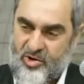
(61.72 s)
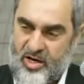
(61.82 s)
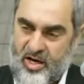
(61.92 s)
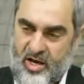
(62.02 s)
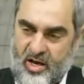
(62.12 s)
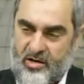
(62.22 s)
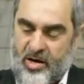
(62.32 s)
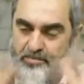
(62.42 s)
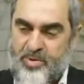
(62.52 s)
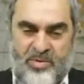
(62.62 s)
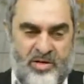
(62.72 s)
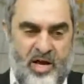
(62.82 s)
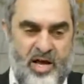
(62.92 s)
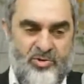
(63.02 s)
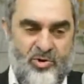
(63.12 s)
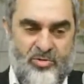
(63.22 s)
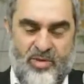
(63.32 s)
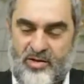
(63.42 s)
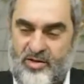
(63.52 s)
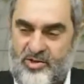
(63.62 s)
sonra Rabbimin razı
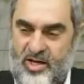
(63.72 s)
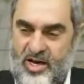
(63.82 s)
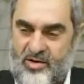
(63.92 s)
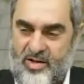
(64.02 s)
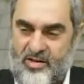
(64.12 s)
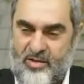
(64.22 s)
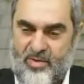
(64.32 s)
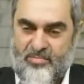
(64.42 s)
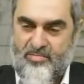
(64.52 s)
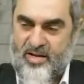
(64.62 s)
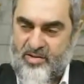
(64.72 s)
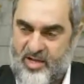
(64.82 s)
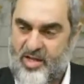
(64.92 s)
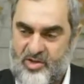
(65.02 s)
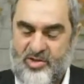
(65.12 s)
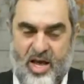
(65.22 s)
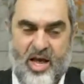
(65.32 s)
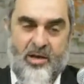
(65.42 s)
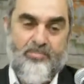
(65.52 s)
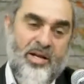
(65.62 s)
olmadığı şeye evet demem ben dedikçe
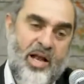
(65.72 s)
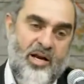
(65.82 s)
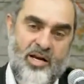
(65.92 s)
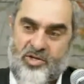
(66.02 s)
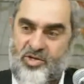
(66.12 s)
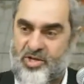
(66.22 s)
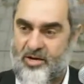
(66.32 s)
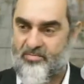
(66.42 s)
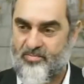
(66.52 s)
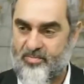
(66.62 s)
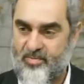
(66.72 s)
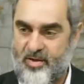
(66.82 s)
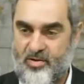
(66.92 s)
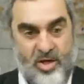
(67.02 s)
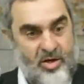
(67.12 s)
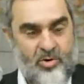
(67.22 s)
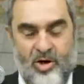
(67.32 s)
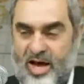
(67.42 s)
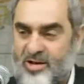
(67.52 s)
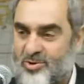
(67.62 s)
Bilalleşeceğim. Din
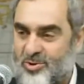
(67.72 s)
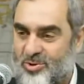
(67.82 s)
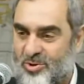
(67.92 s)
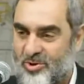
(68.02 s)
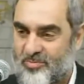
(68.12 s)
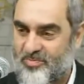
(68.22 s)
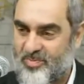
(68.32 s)
kolay çünkü.